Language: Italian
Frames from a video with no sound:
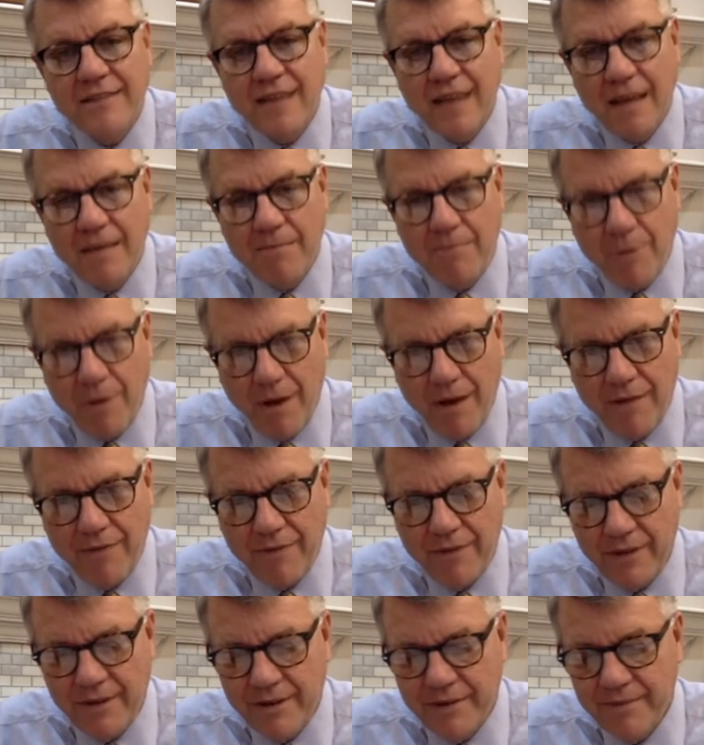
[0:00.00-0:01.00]
Ma quando
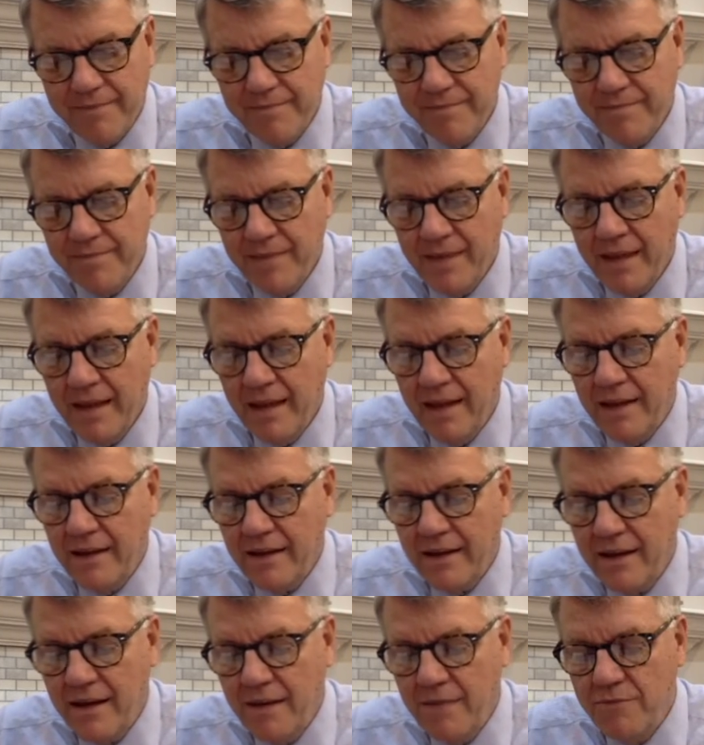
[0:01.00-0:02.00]
quel profeta
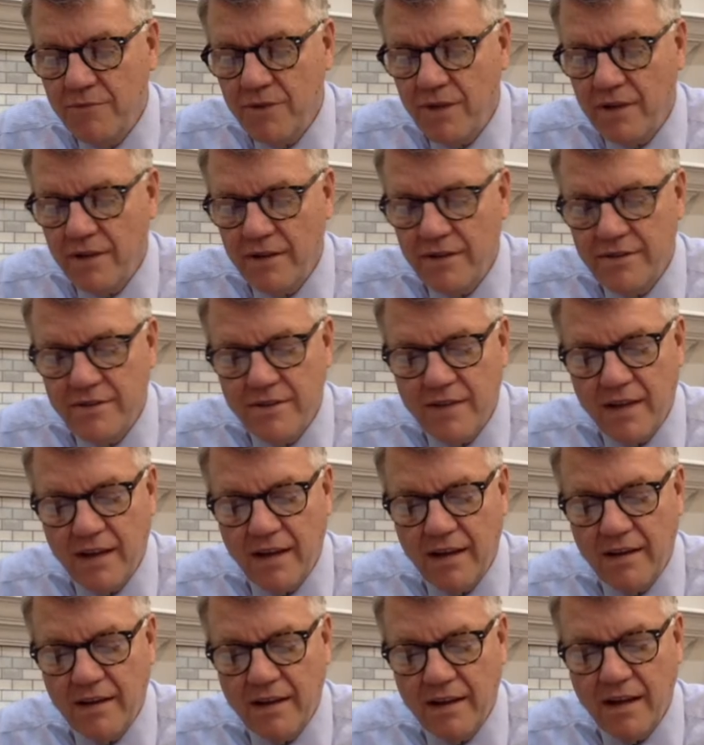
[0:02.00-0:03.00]
dell'ultimo giorno
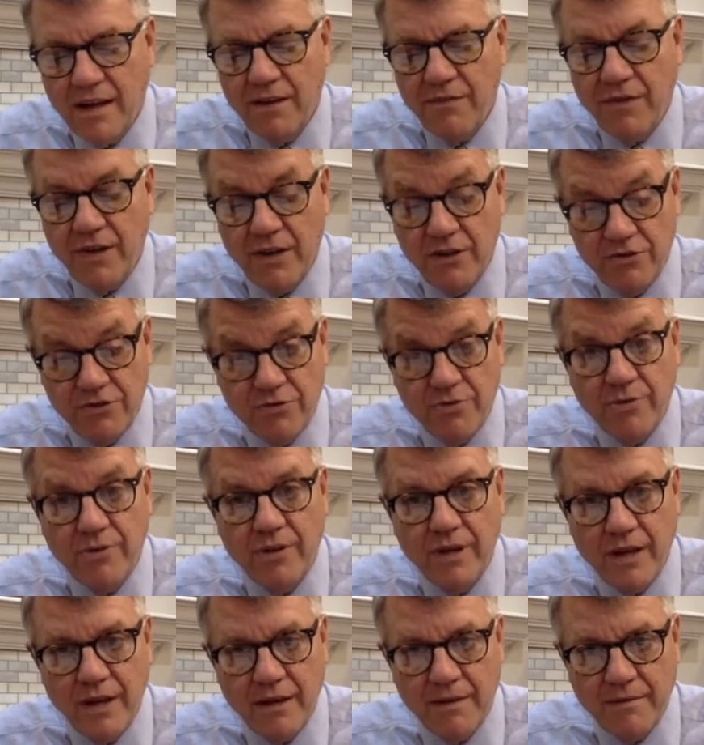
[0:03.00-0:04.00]
verrà sulla scena,
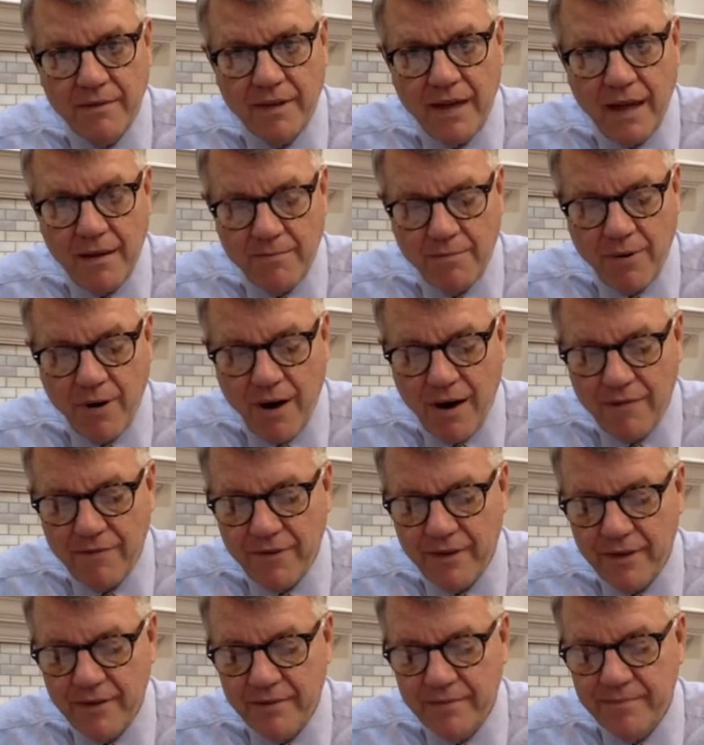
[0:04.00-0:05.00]
se lui sarà
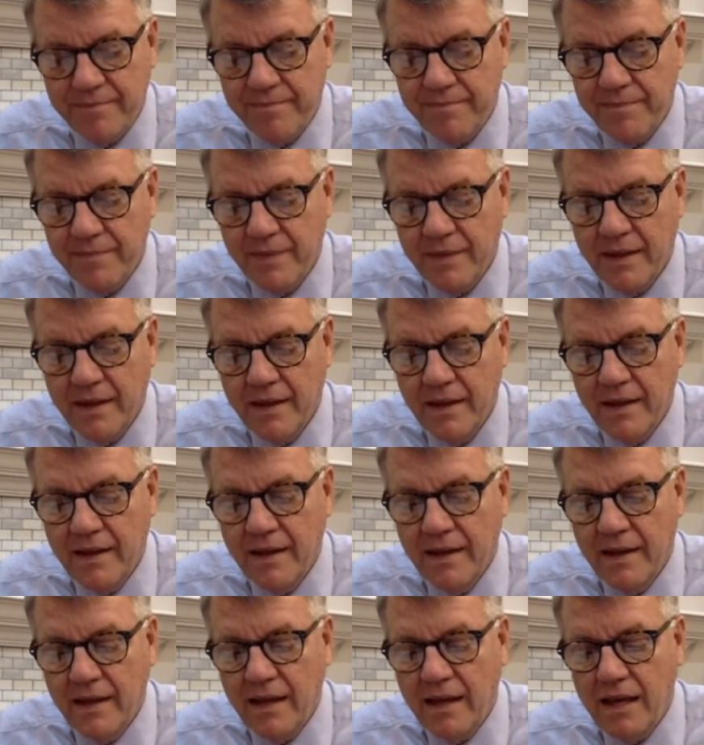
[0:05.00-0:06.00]
davvero quel
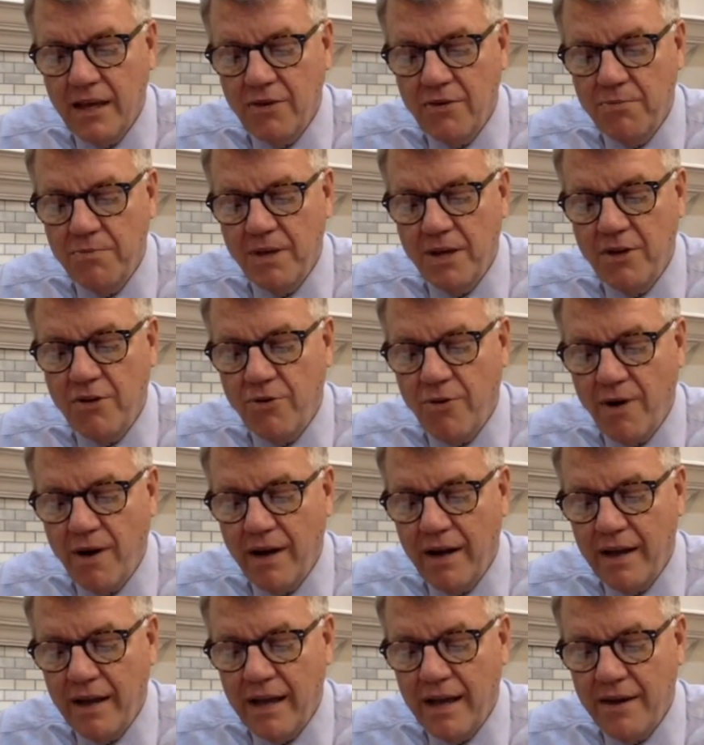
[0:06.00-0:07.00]
profeta, lui
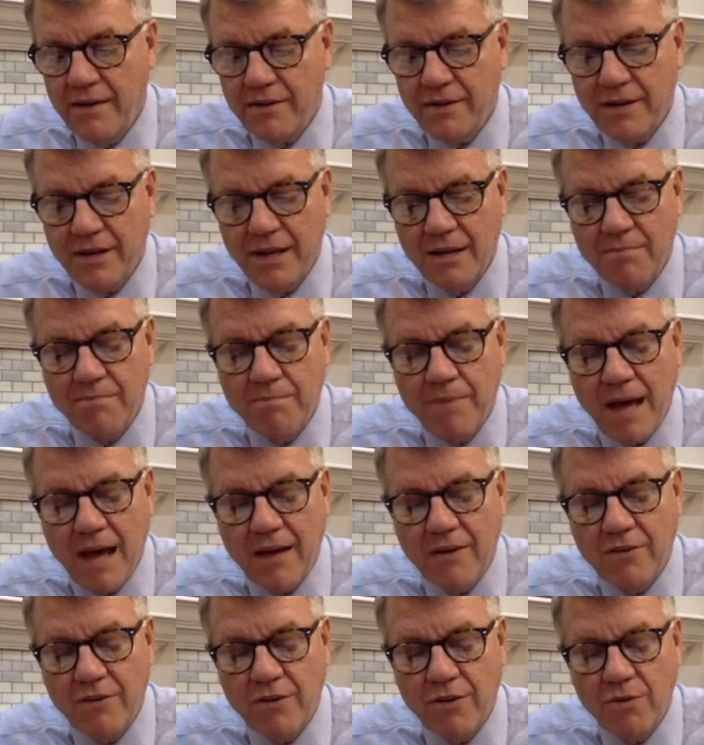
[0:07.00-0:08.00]
griderà,
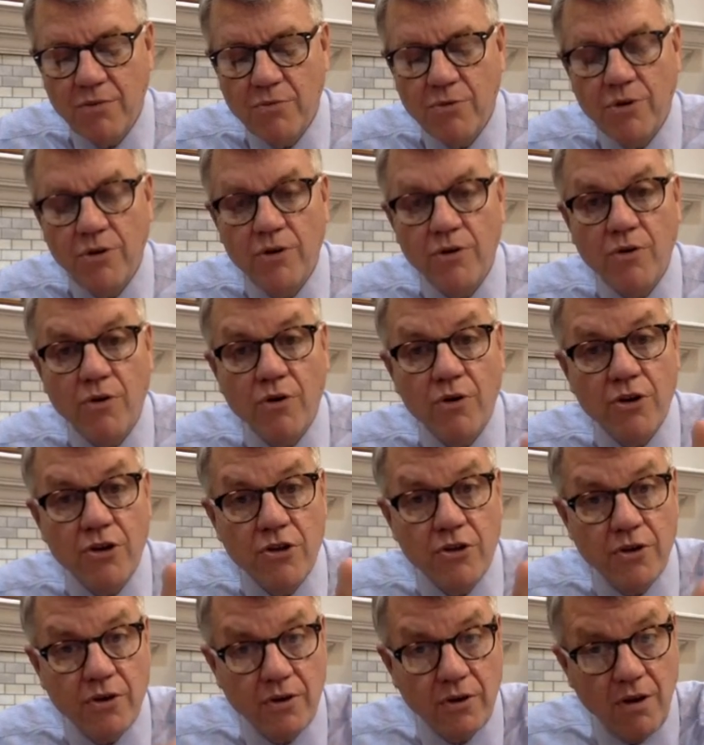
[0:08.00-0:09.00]
tornate alla
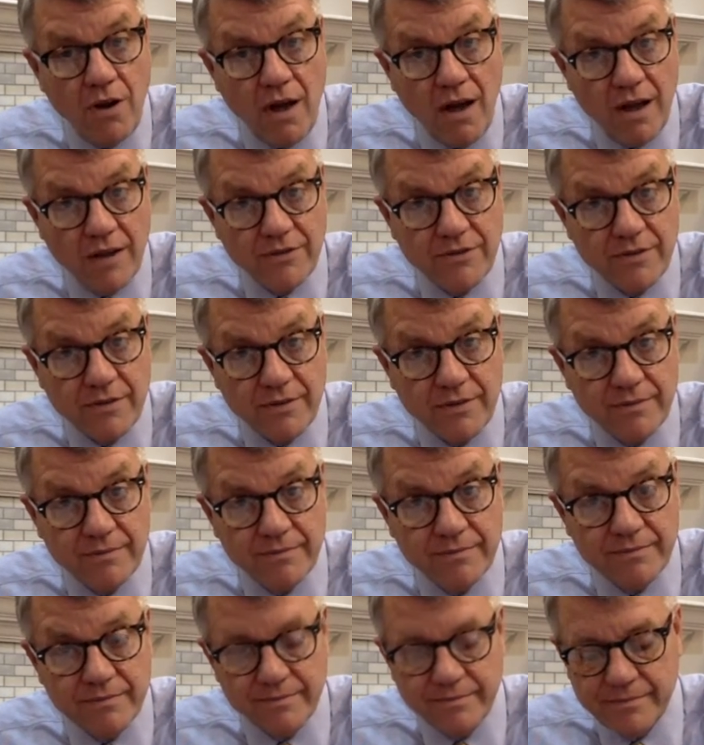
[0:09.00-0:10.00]
parola o
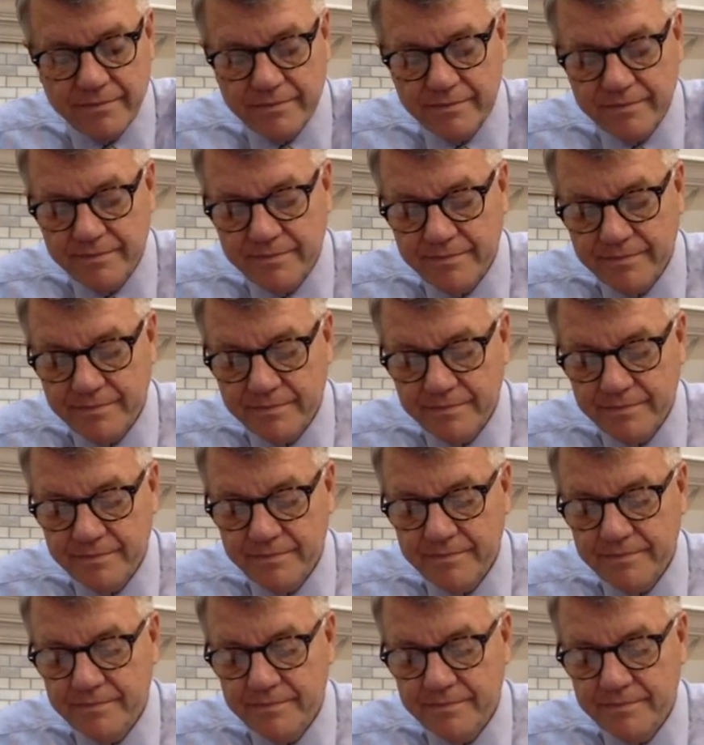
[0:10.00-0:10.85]
siete perduti.